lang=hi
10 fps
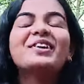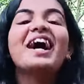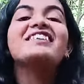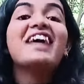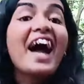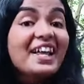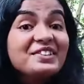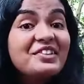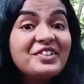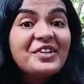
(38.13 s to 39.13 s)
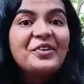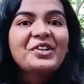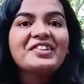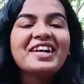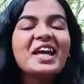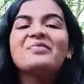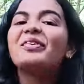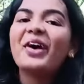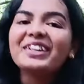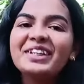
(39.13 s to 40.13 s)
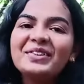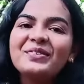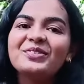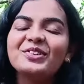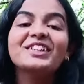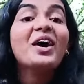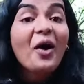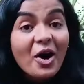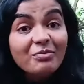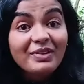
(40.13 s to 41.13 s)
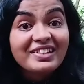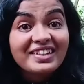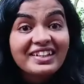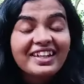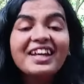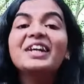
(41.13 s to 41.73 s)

तो so गाइस आज का वीडियो होने वाला है बहुत ही खूबसूरत और प्लेजेंट